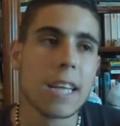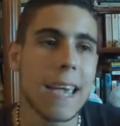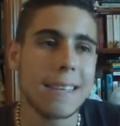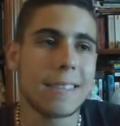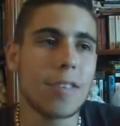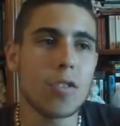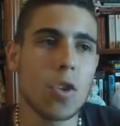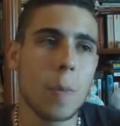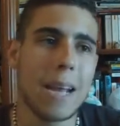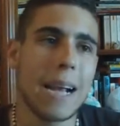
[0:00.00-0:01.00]
che
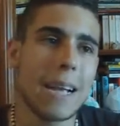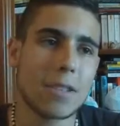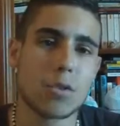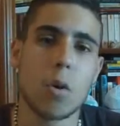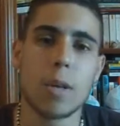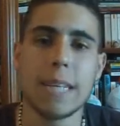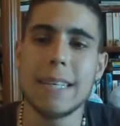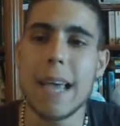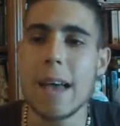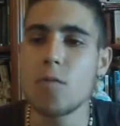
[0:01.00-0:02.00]
secondo me ragazzuoli
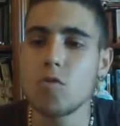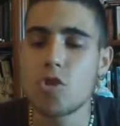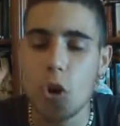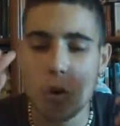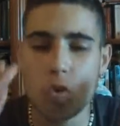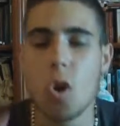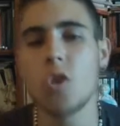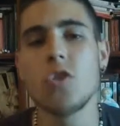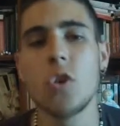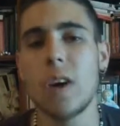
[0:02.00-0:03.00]
è un gioco non
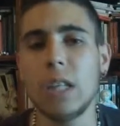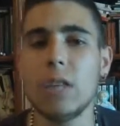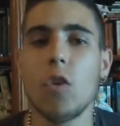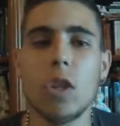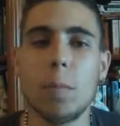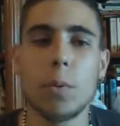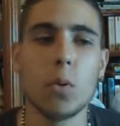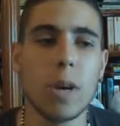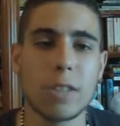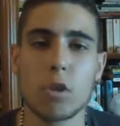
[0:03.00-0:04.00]
innovativo di
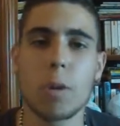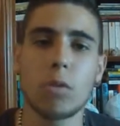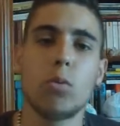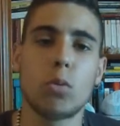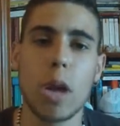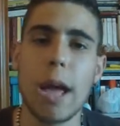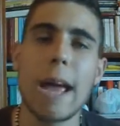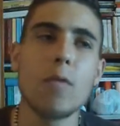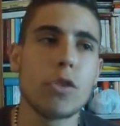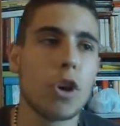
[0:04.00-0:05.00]
più e soprattutto è,
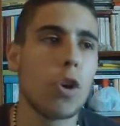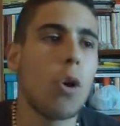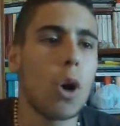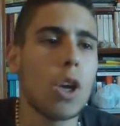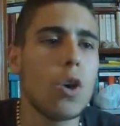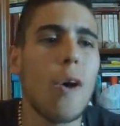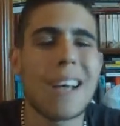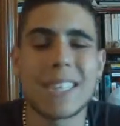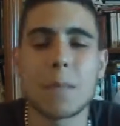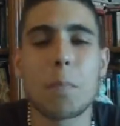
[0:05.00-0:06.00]
è un gioco che io
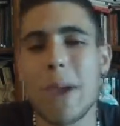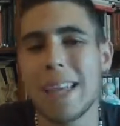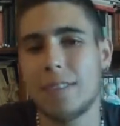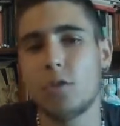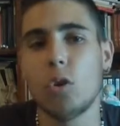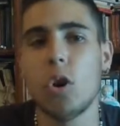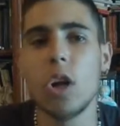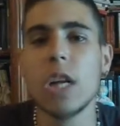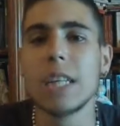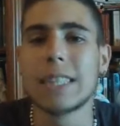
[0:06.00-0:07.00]
aspetto
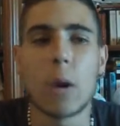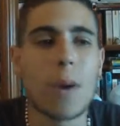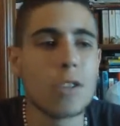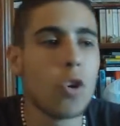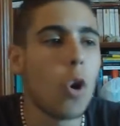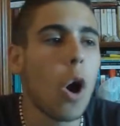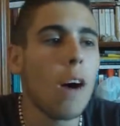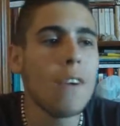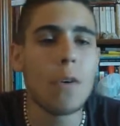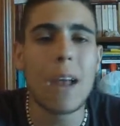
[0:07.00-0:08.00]
da quando
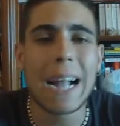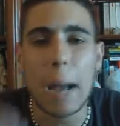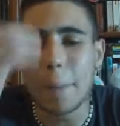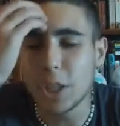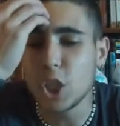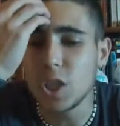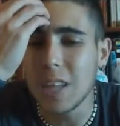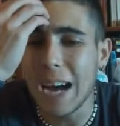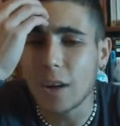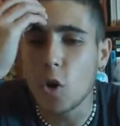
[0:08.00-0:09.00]
avevo la
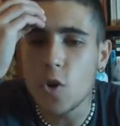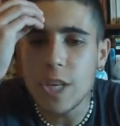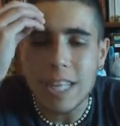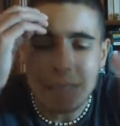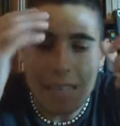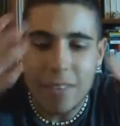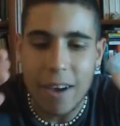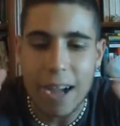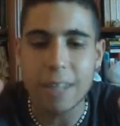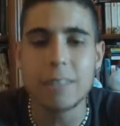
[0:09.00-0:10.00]
capacità
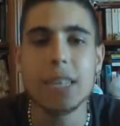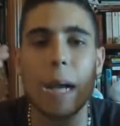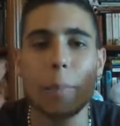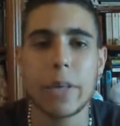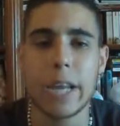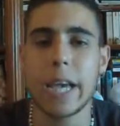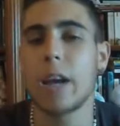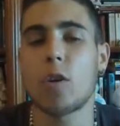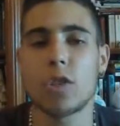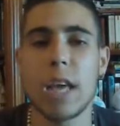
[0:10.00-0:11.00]
cognitiva di capire
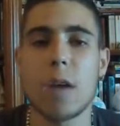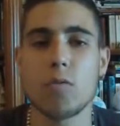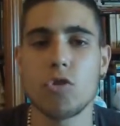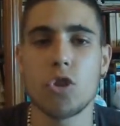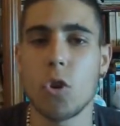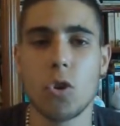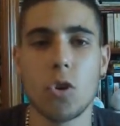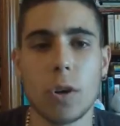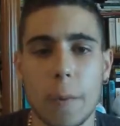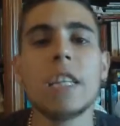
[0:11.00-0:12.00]
che cos'era un
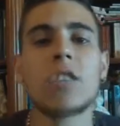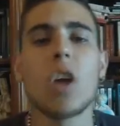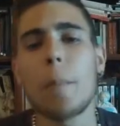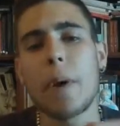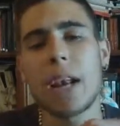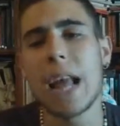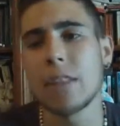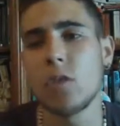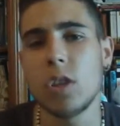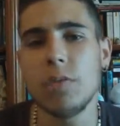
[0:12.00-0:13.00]
gioco. Sto
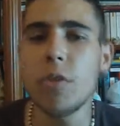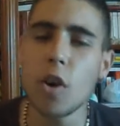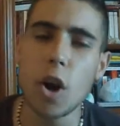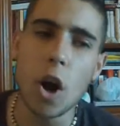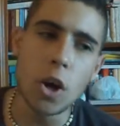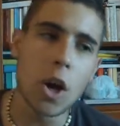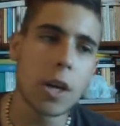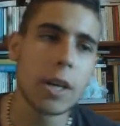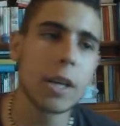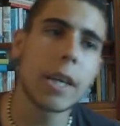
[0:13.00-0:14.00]
parlando di For
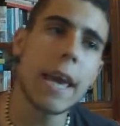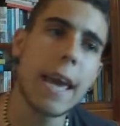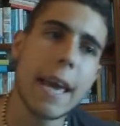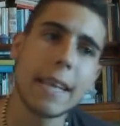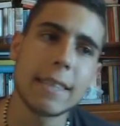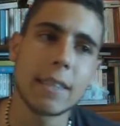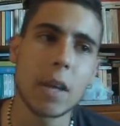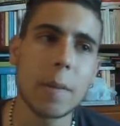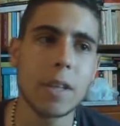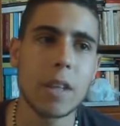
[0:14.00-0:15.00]
Honor che
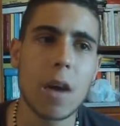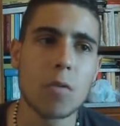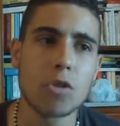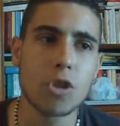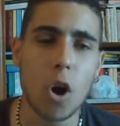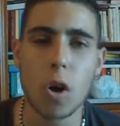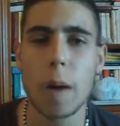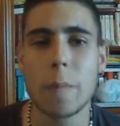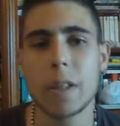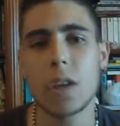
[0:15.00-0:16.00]
essenzialmente è un gioco
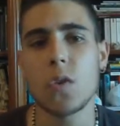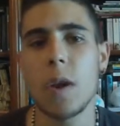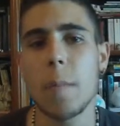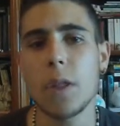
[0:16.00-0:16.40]
ambientato nel